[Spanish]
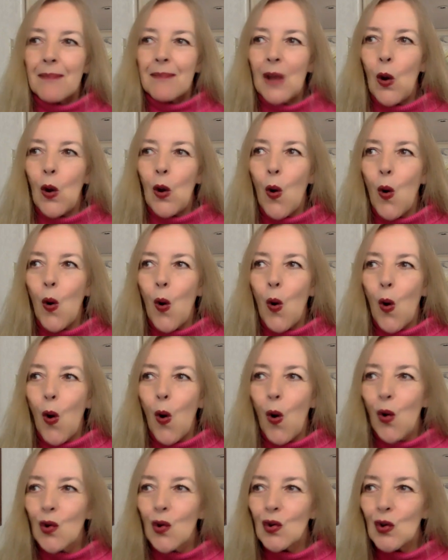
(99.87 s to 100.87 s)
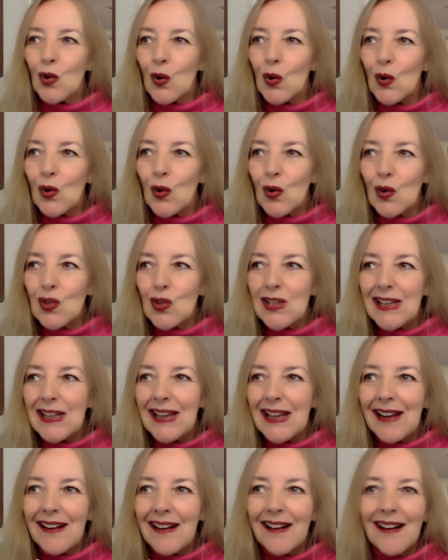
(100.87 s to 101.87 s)
o, sin
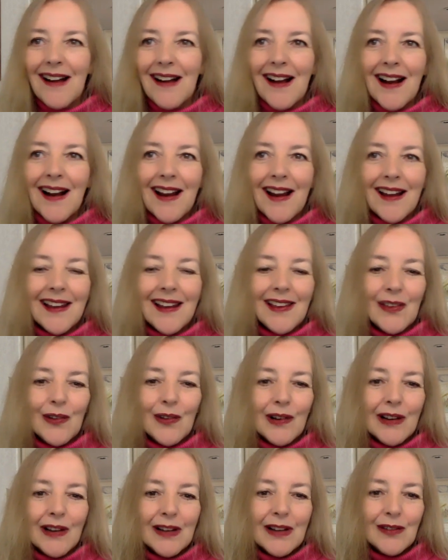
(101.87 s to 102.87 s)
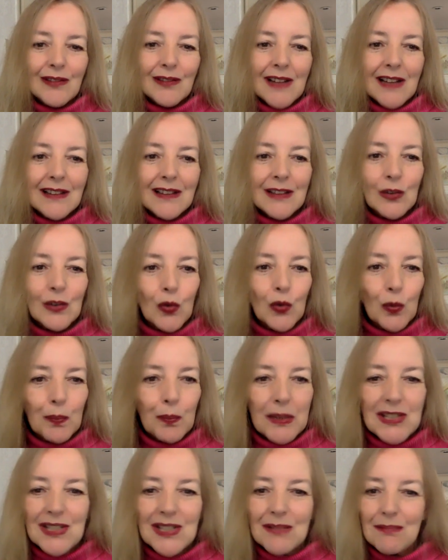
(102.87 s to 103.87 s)
querer han caído en una actitud
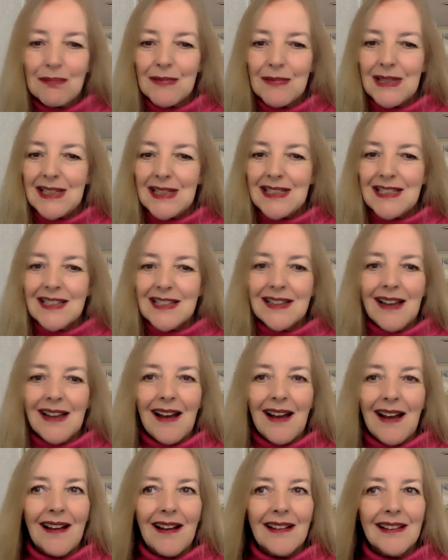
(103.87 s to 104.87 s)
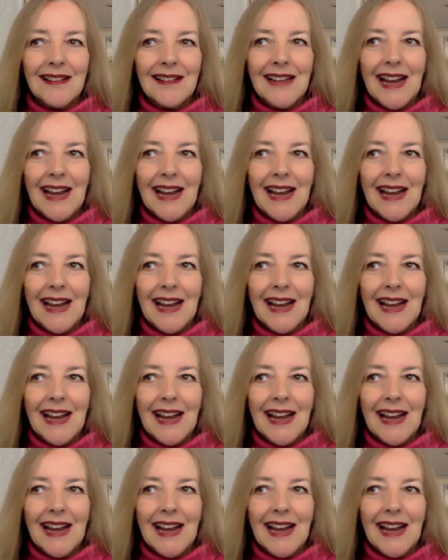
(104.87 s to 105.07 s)
pesimista,